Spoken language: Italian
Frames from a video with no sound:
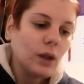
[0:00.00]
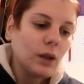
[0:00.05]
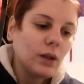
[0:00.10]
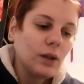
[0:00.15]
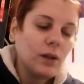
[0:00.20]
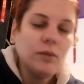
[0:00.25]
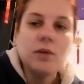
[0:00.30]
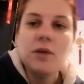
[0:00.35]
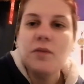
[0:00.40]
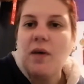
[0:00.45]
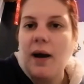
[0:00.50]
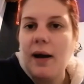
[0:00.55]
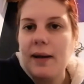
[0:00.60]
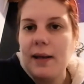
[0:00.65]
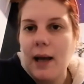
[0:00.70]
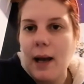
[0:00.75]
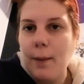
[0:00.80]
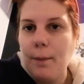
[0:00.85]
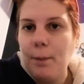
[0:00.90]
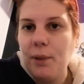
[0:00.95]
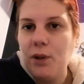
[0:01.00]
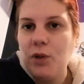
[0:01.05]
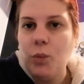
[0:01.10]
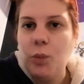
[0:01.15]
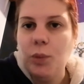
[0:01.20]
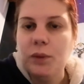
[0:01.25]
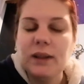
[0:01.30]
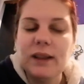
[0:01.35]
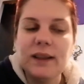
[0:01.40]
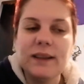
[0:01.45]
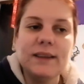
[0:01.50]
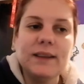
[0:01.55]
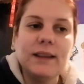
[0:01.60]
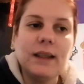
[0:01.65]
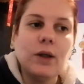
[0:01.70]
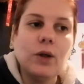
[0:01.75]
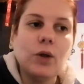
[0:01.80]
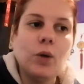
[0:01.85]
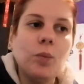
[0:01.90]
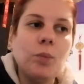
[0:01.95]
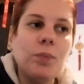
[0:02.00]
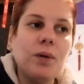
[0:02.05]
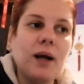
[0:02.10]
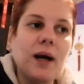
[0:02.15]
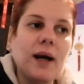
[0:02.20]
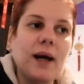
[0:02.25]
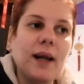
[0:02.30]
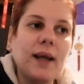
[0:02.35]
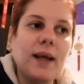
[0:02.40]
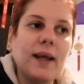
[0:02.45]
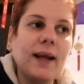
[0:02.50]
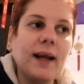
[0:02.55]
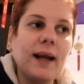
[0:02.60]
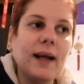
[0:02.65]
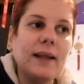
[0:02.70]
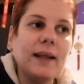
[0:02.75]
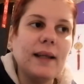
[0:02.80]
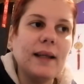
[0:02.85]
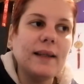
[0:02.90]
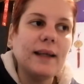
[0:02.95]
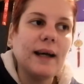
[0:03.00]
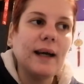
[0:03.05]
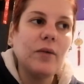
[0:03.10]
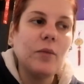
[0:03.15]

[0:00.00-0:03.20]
di, di varie app dove potreste comprare i regali di Natale.